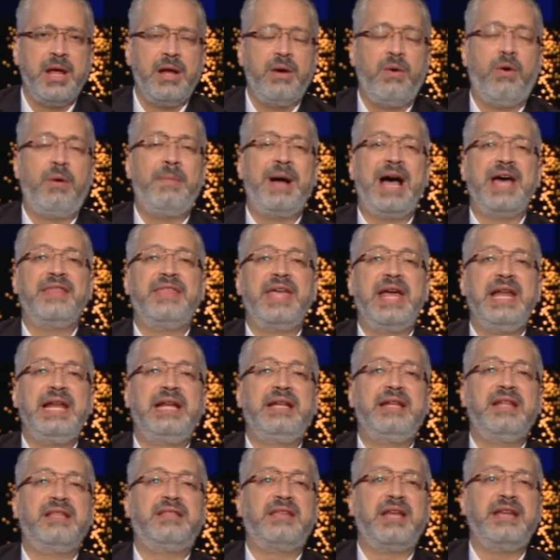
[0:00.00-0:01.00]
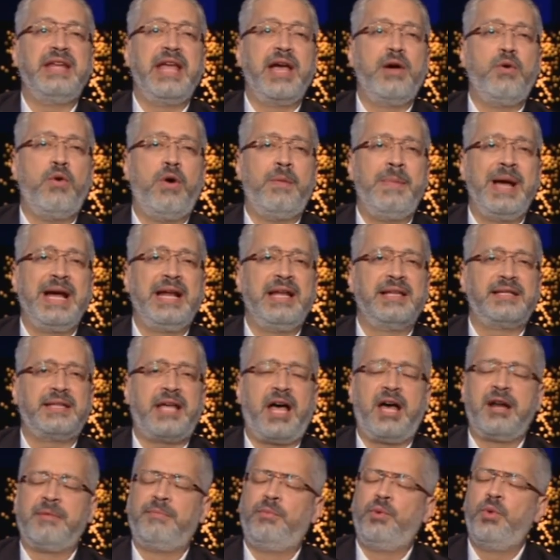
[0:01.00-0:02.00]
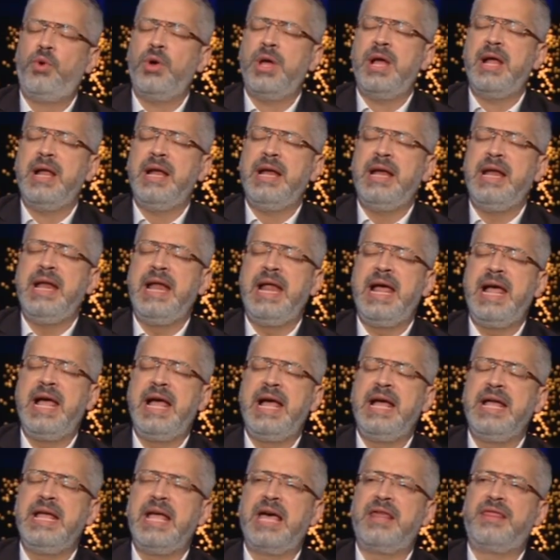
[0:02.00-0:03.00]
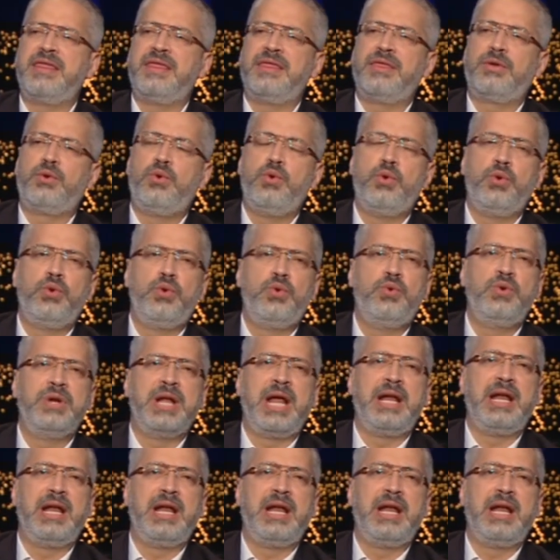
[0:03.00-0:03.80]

ومع ذلك نتنياهو ومجلس حربه لا يذكرون